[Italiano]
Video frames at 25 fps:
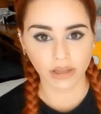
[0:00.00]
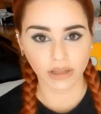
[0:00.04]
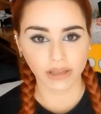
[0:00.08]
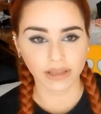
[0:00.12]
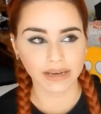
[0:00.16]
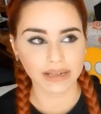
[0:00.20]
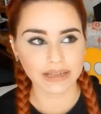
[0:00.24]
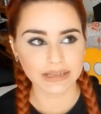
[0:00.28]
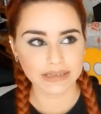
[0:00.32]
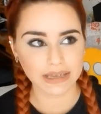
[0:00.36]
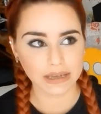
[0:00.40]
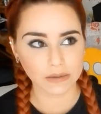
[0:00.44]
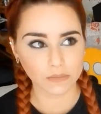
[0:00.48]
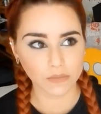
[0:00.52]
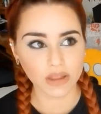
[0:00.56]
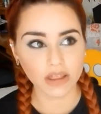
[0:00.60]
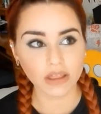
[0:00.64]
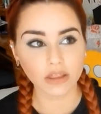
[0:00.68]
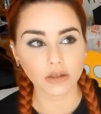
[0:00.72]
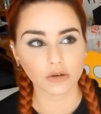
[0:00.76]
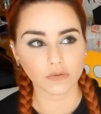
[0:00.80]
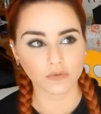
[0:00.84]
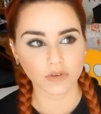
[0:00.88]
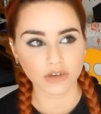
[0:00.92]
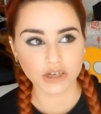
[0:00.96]

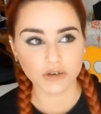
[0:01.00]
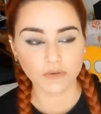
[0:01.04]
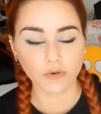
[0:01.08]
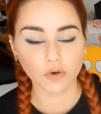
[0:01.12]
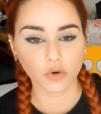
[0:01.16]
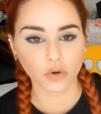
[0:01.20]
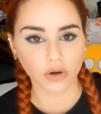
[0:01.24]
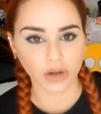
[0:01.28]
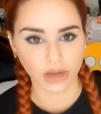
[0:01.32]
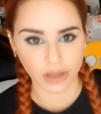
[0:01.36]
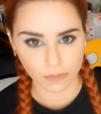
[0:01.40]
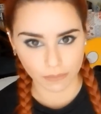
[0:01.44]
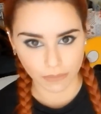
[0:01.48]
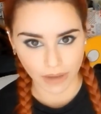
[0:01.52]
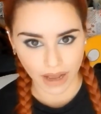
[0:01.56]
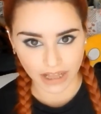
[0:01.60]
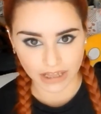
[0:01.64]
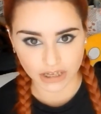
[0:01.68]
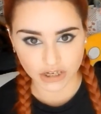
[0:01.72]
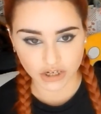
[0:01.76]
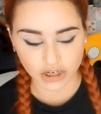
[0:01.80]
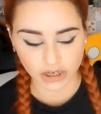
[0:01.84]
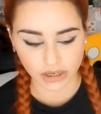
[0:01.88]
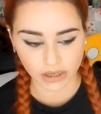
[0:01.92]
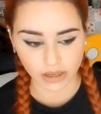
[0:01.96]
Inizialmente lo facevo con le
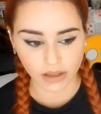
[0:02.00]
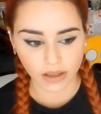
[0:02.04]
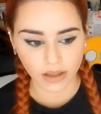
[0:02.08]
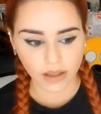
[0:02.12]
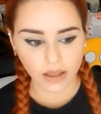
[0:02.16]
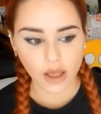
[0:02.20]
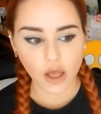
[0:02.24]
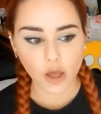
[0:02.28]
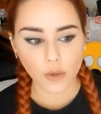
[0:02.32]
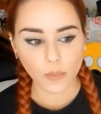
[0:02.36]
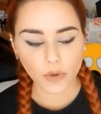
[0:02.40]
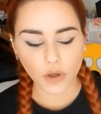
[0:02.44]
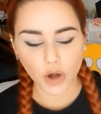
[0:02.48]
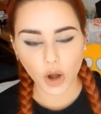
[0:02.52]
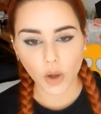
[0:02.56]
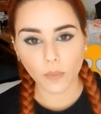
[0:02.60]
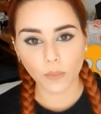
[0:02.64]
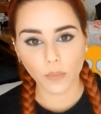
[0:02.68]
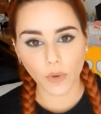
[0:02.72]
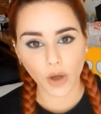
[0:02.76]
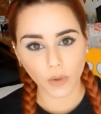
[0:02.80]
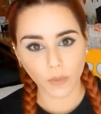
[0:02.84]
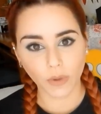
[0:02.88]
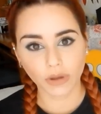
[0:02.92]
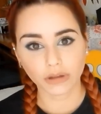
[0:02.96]
immagini, però
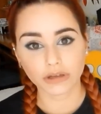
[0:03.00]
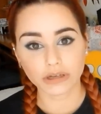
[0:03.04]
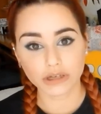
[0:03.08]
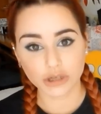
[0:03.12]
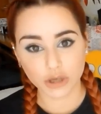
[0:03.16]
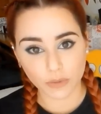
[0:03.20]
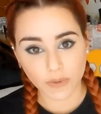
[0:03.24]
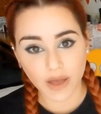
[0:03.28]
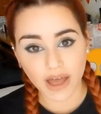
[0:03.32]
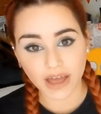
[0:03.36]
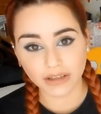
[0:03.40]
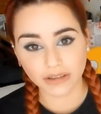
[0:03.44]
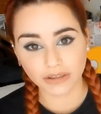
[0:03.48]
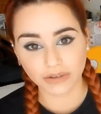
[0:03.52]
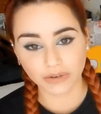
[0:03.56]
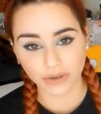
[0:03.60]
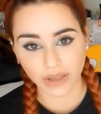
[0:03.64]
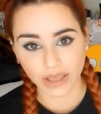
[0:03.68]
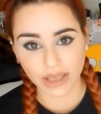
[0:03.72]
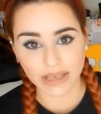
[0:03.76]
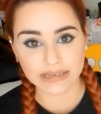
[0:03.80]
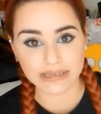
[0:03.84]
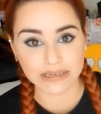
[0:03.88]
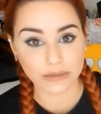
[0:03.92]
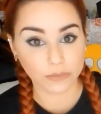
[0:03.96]
poi quando ho scoperto
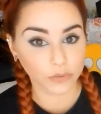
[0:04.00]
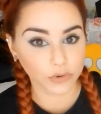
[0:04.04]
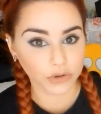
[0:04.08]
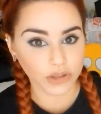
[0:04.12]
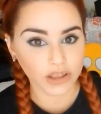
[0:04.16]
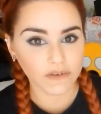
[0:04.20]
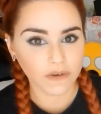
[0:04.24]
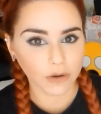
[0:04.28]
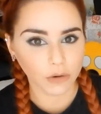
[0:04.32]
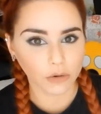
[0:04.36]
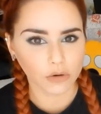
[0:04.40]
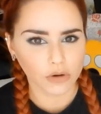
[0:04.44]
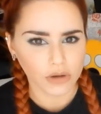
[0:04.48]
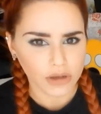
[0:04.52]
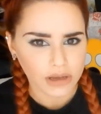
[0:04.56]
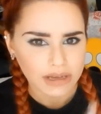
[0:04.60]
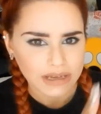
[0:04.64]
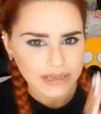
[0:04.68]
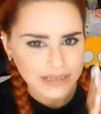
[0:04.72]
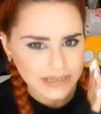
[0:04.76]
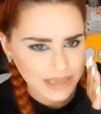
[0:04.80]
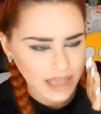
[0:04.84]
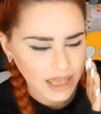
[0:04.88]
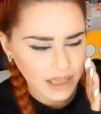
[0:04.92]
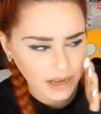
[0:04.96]
che si potevano
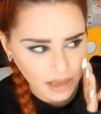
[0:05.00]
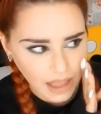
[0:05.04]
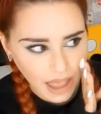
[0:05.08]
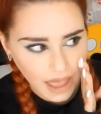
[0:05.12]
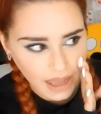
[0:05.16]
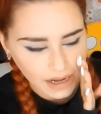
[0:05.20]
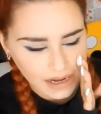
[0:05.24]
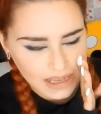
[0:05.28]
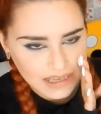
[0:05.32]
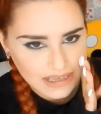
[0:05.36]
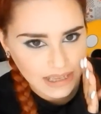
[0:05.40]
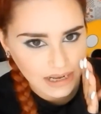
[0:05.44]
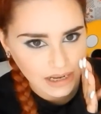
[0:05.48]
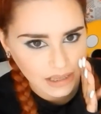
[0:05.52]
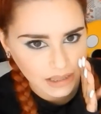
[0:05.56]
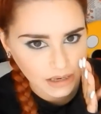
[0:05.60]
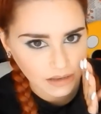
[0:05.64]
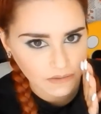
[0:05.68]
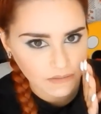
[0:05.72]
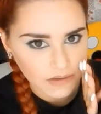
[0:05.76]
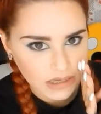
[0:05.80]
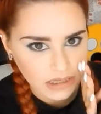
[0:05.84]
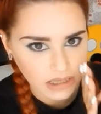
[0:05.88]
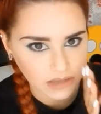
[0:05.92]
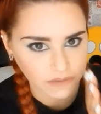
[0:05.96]
scaricare le serie
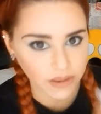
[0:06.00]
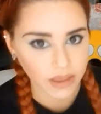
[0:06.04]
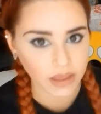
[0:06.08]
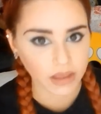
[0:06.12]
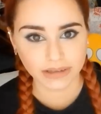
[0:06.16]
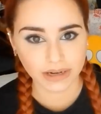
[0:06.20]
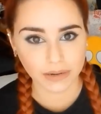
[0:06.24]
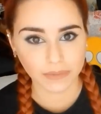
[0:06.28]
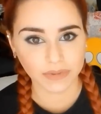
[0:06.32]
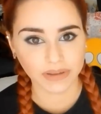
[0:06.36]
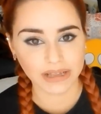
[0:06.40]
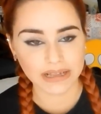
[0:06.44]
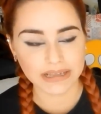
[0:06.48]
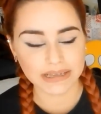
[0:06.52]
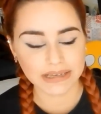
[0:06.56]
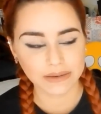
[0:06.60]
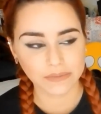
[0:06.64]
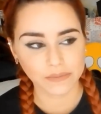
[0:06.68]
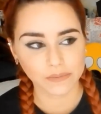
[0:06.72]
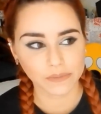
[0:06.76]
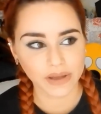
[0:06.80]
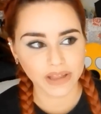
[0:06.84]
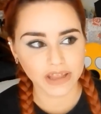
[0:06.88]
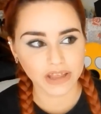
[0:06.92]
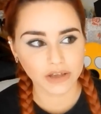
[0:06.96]
televisive tramite il
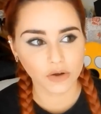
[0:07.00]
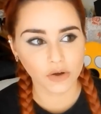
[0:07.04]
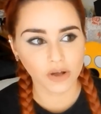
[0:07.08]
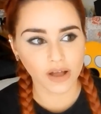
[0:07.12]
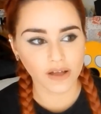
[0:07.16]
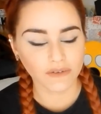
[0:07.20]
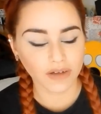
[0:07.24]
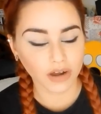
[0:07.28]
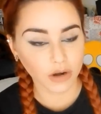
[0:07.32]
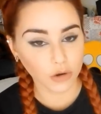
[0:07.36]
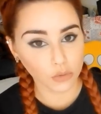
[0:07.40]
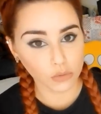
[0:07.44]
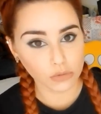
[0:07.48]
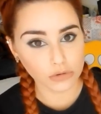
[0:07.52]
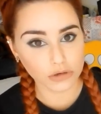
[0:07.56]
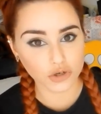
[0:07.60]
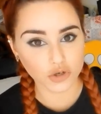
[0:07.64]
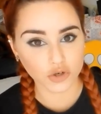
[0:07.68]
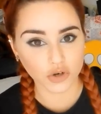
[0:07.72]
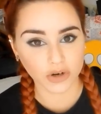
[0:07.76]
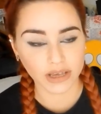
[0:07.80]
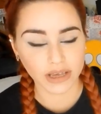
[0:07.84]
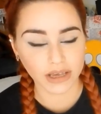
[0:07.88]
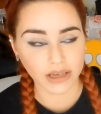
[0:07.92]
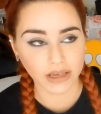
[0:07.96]
simpatico
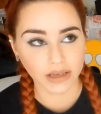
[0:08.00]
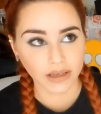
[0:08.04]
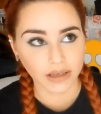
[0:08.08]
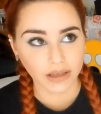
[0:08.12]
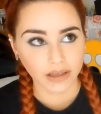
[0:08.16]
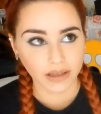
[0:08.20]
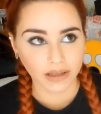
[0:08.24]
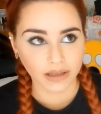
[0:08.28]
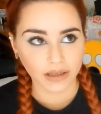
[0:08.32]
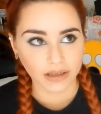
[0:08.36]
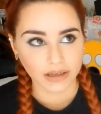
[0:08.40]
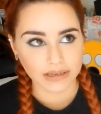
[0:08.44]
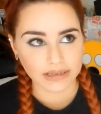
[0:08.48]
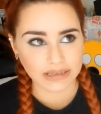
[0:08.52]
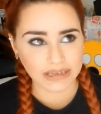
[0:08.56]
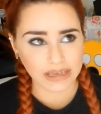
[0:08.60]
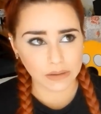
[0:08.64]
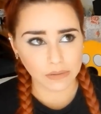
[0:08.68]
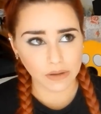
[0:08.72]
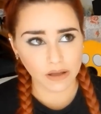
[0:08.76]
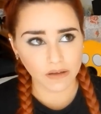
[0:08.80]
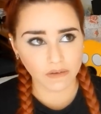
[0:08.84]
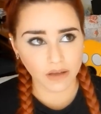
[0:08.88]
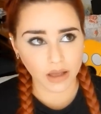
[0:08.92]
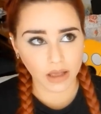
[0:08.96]
cavalluccio che si
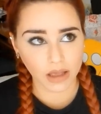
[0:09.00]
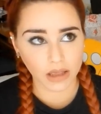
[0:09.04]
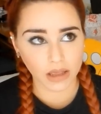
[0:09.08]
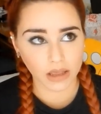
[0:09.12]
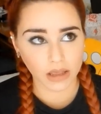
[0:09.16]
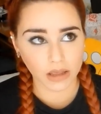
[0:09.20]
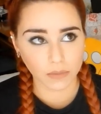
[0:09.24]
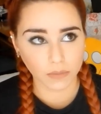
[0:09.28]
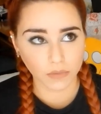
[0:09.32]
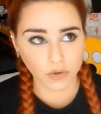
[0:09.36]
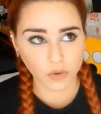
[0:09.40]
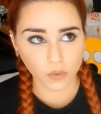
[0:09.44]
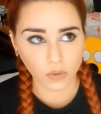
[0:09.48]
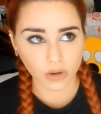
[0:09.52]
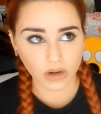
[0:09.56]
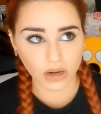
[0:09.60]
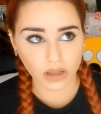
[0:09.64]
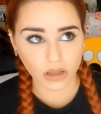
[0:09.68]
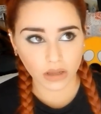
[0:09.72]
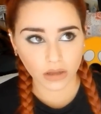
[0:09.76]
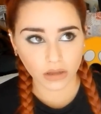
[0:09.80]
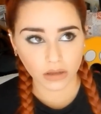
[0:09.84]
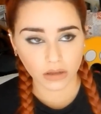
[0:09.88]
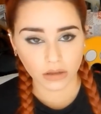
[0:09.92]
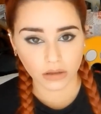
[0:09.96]
chiamava
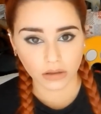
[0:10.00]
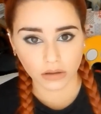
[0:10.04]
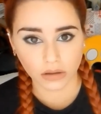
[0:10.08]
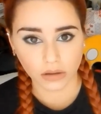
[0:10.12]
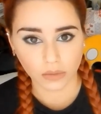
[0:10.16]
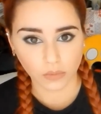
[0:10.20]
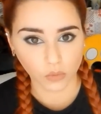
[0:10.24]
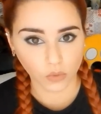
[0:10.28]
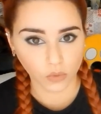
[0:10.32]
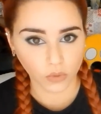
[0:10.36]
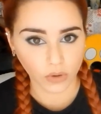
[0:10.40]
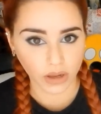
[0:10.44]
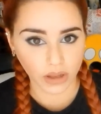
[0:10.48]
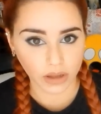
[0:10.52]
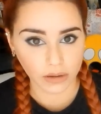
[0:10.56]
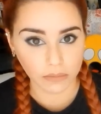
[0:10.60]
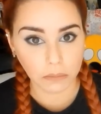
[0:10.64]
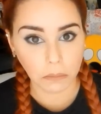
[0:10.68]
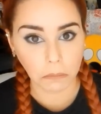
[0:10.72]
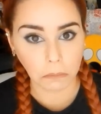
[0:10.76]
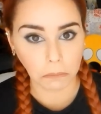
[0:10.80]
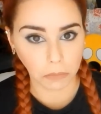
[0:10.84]
Emule, Emule?